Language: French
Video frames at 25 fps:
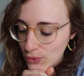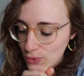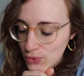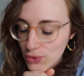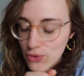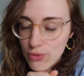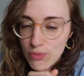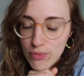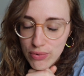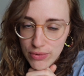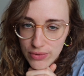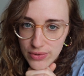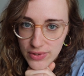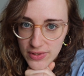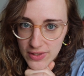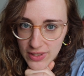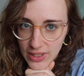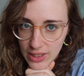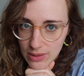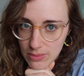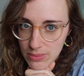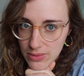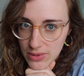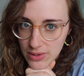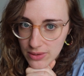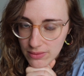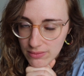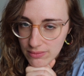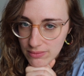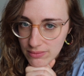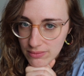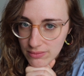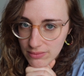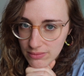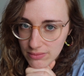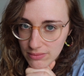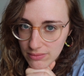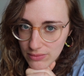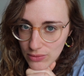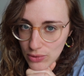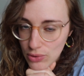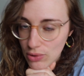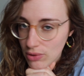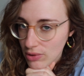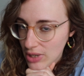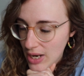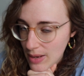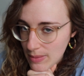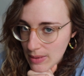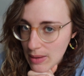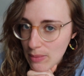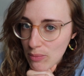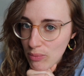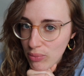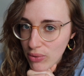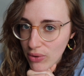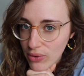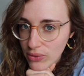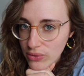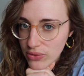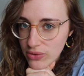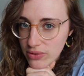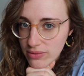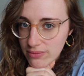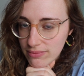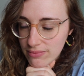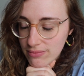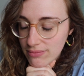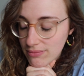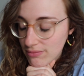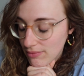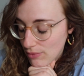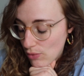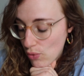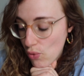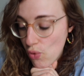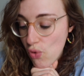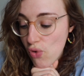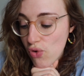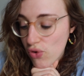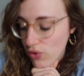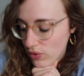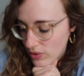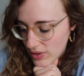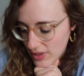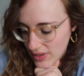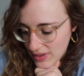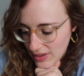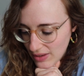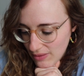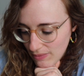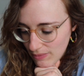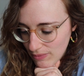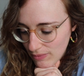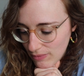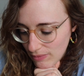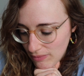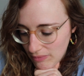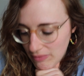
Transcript: rouge plus trips sur la même plante Aucune idée,